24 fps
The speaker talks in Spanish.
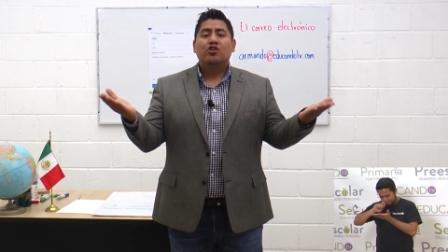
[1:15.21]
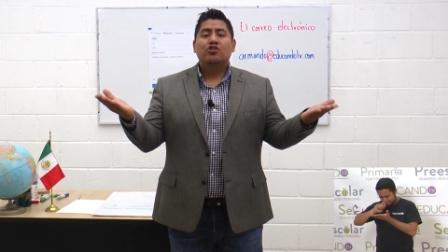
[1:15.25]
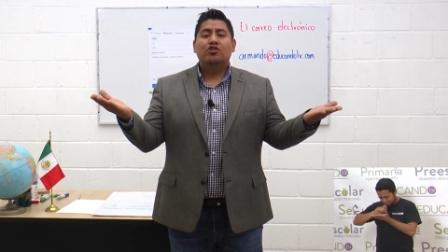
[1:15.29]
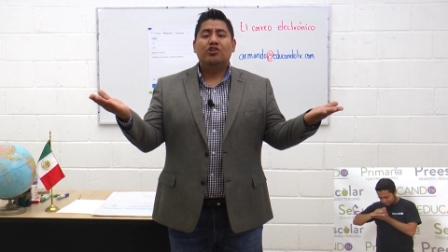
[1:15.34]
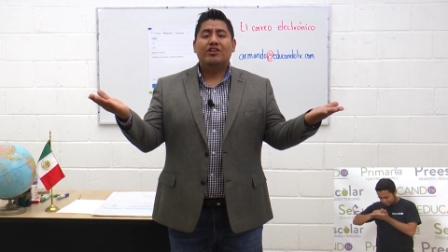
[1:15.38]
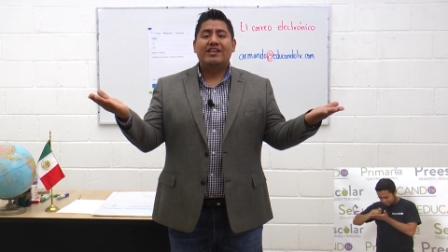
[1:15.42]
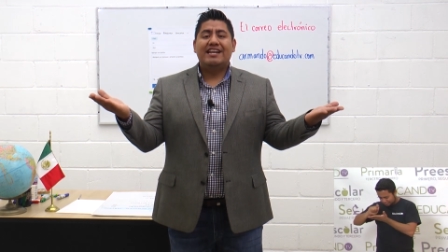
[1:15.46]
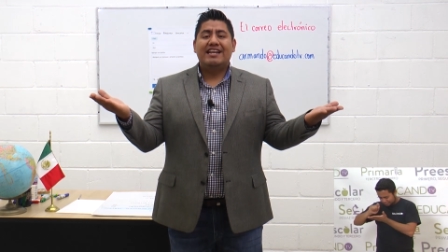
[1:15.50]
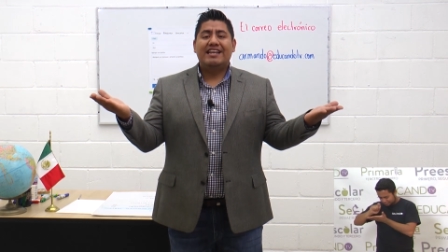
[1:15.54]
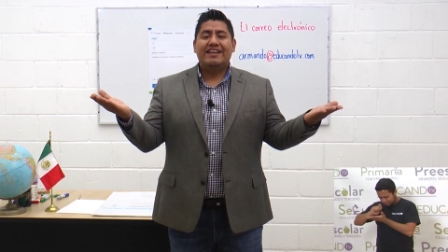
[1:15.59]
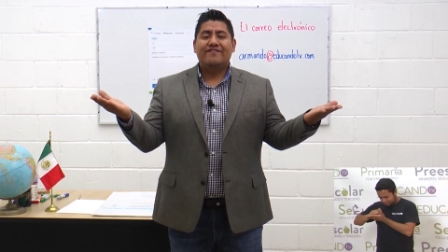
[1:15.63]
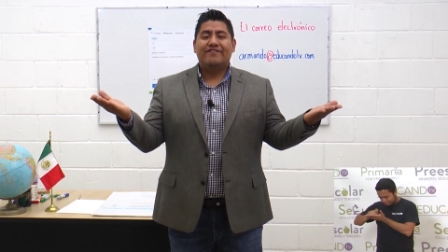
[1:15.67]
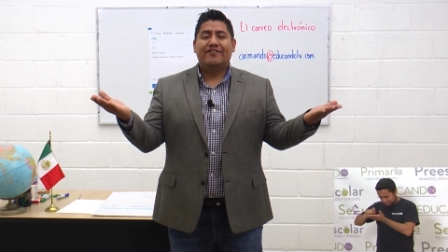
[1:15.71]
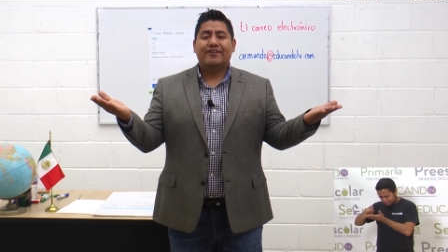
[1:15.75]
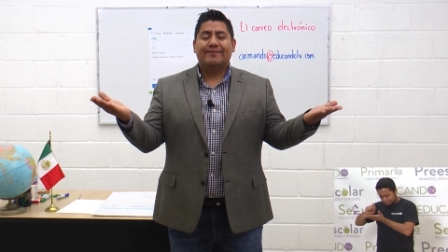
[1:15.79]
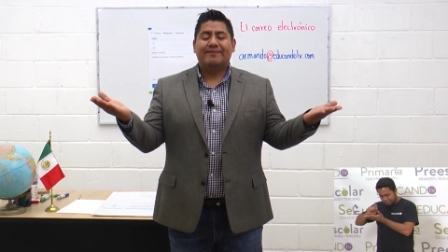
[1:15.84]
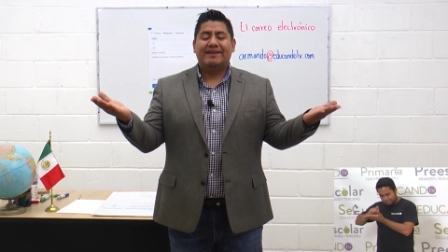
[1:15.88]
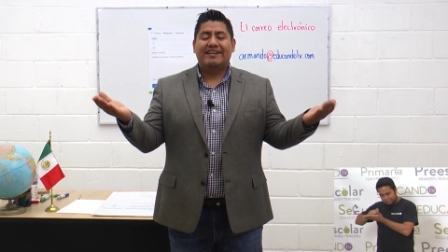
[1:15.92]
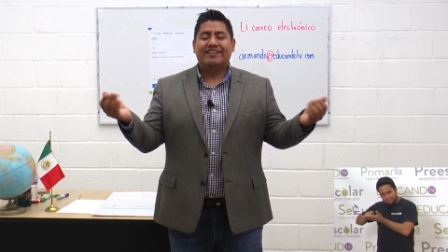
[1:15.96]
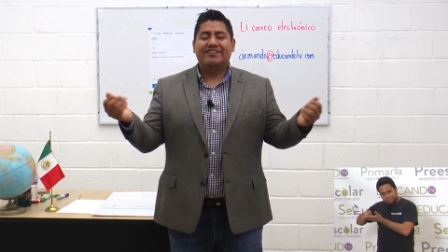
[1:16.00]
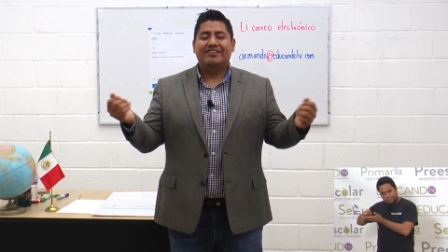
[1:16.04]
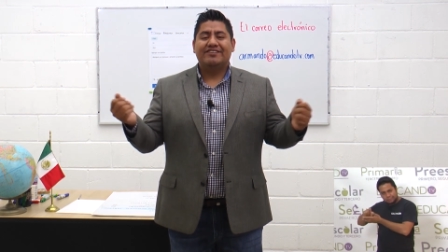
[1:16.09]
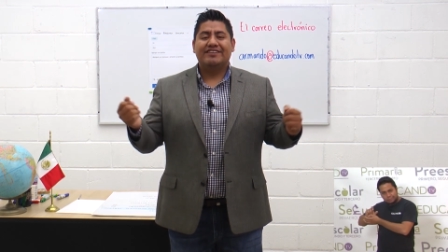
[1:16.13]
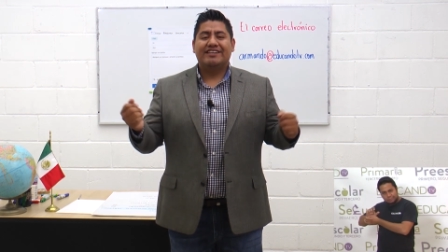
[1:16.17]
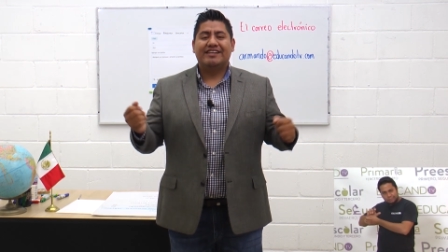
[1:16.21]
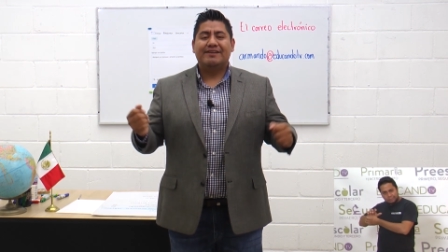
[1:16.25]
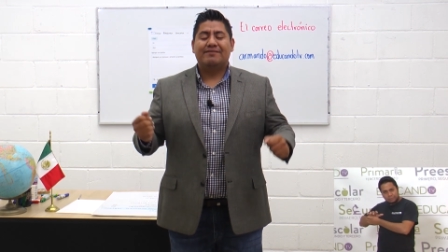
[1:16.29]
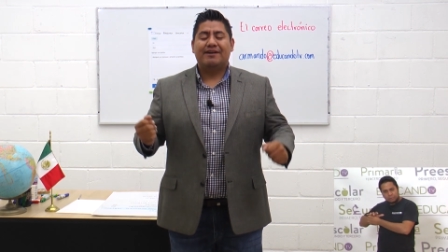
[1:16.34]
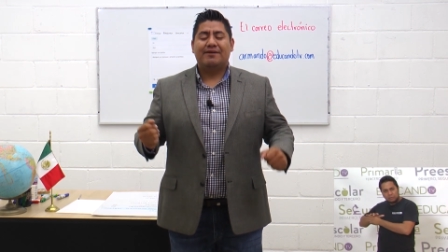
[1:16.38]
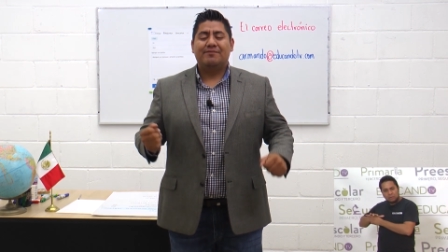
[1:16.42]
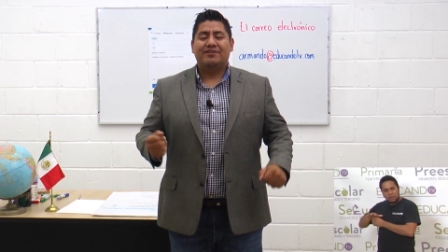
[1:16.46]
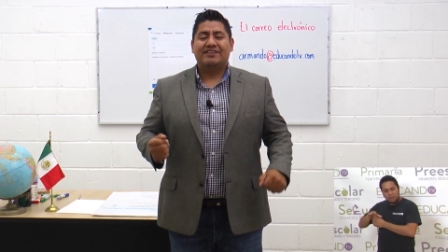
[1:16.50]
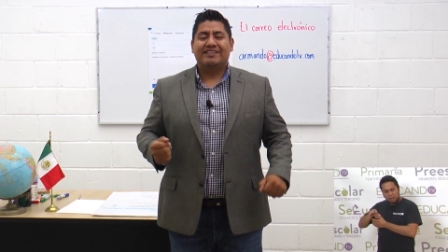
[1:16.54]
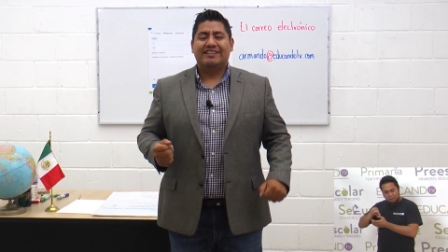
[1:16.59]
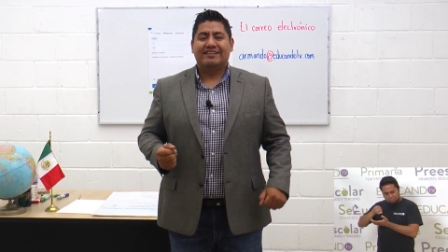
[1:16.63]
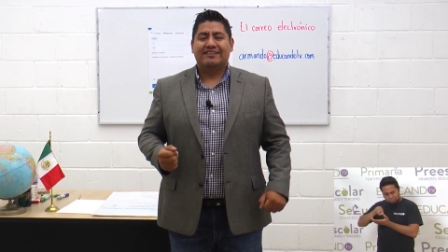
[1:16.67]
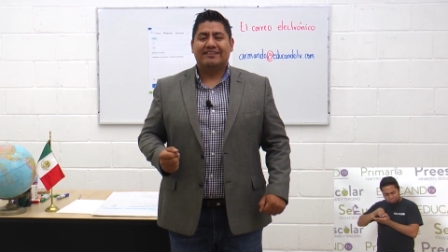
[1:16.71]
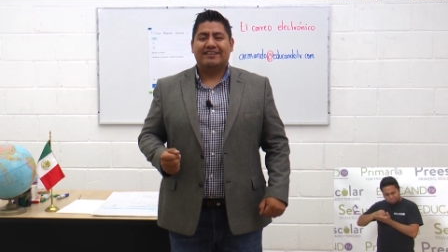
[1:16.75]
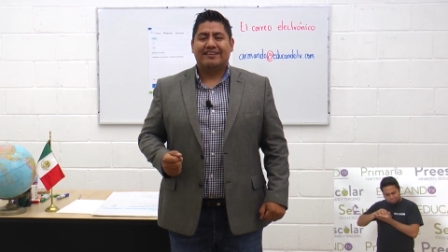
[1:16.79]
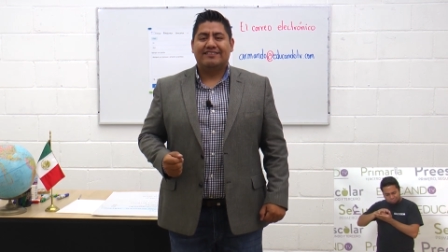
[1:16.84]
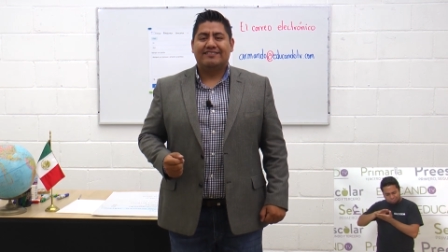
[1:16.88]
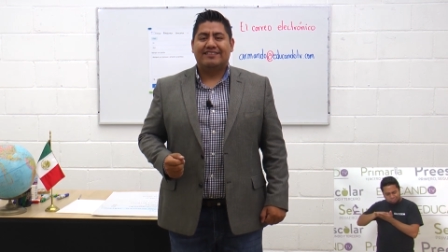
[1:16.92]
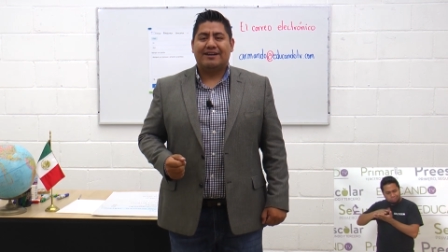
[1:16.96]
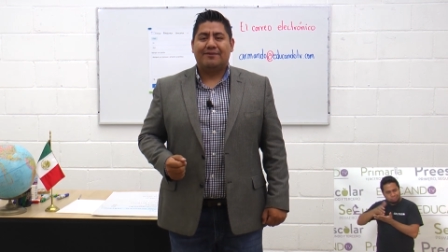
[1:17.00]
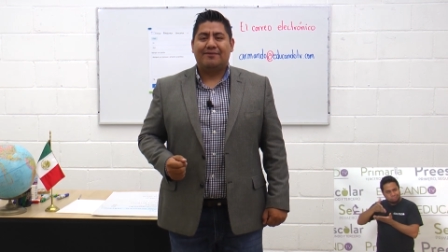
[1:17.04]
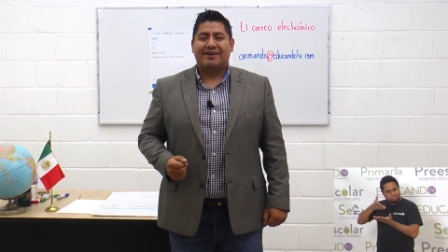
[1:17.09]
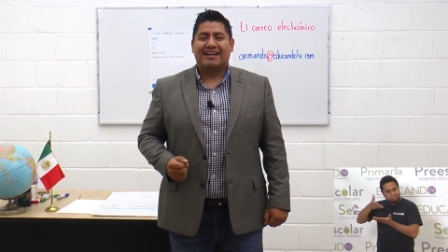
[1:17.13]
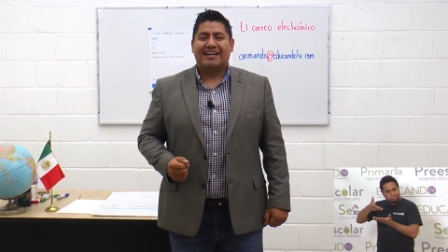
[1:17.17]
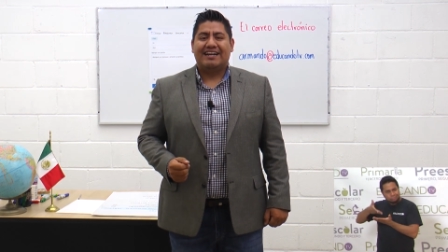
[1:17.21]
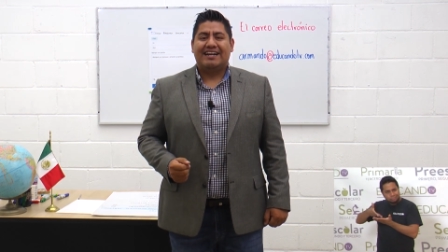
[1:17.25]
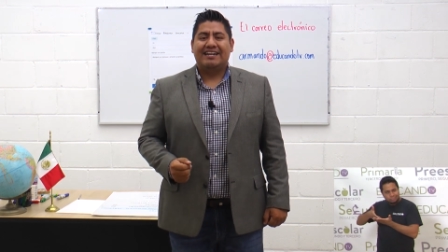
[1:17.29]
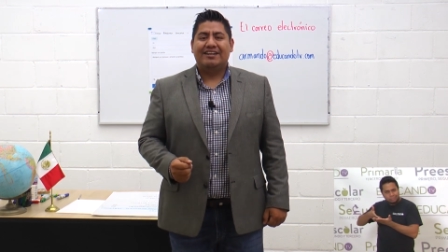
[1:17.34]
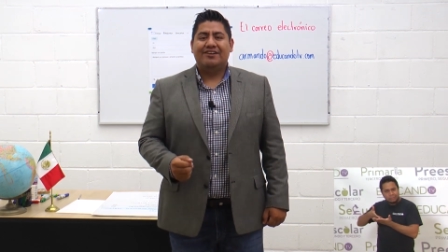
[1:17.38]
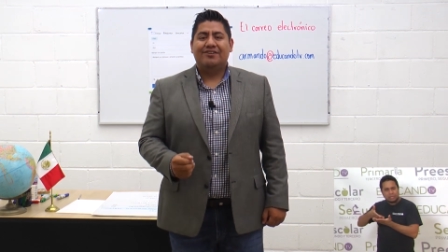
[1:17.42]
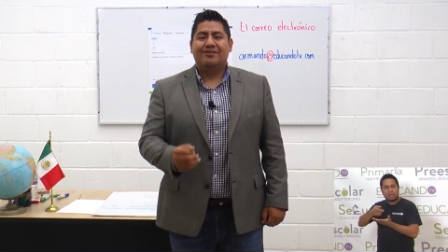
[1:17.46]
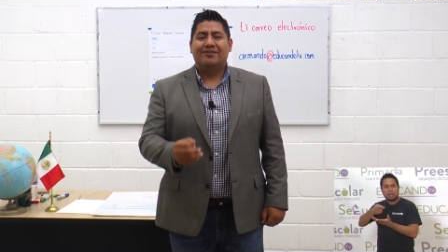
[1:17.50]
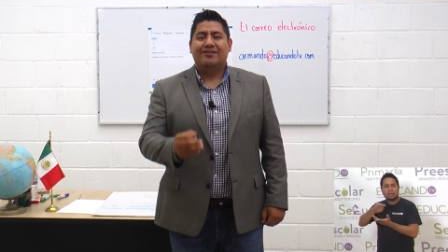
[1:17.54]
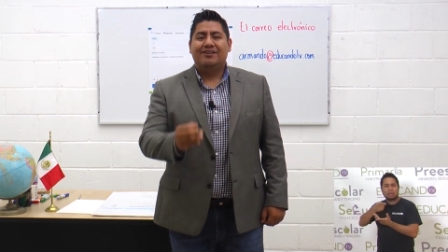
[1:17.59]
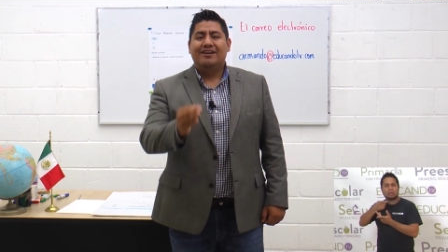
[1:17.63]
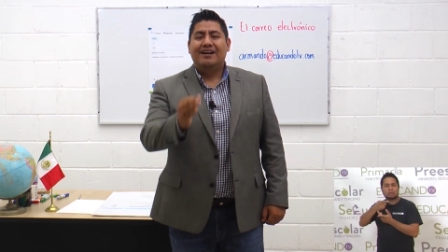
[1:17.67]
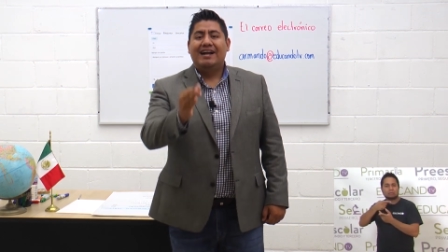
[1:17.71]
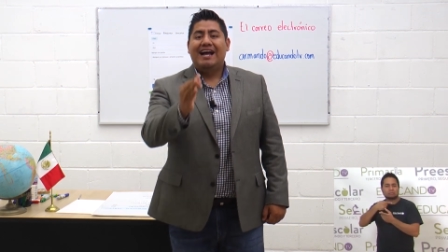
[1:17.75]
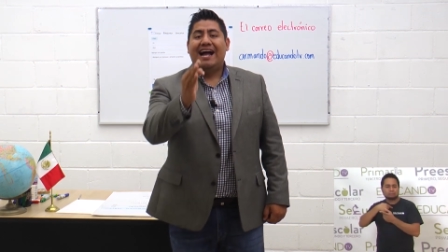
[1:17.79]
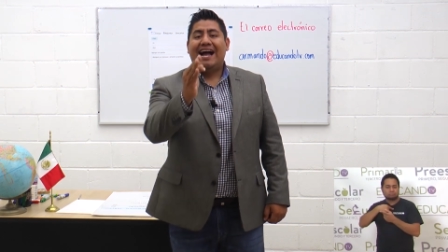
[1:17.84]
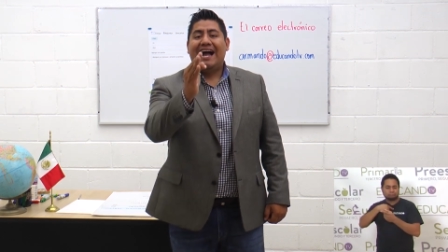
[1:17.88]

toda la información que vamos a estar trabajando